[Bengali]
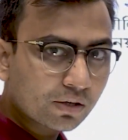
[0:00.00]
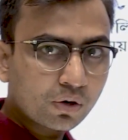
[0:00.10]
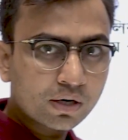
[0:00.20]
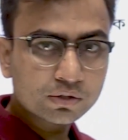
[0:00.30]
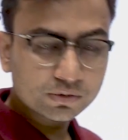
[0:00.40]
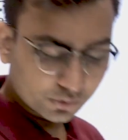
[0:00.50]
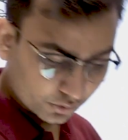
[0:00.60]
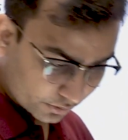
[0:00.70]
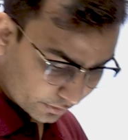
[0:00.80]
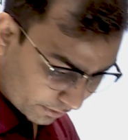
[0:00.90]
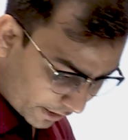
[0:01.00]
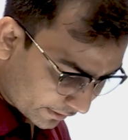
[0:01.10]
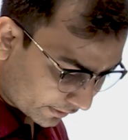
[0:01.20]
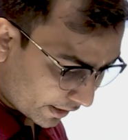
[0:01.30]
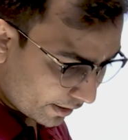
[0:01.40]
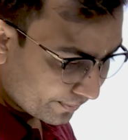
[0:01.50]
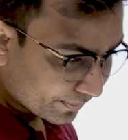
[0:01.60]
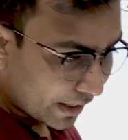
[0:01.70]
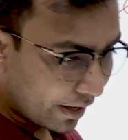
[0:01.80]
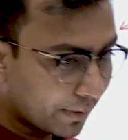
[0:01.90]
চেক করার ক্ষেত্রে
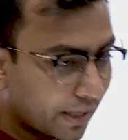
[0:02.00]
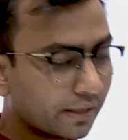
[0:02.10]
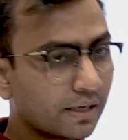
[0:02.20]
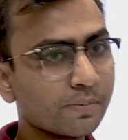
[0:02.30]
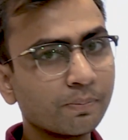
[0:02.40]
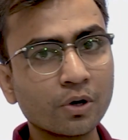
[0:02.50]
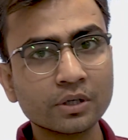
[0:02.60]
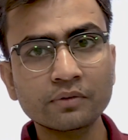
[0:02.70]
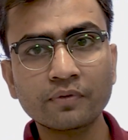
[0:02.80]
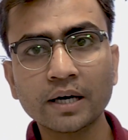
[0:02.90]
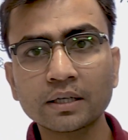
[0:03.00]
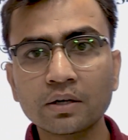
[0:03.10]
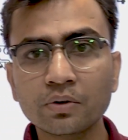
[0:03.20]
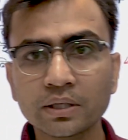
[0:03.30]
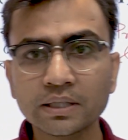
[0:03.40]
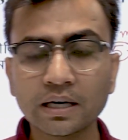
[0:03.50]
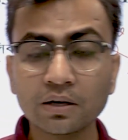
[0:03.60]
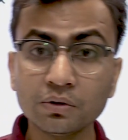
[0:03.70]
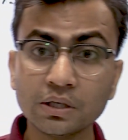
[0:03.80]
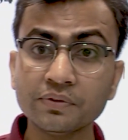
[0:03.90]
আমার একটা ইম্পর্ট্যান্ট ফ্যাক্টর হয়ে দাঁড়ালো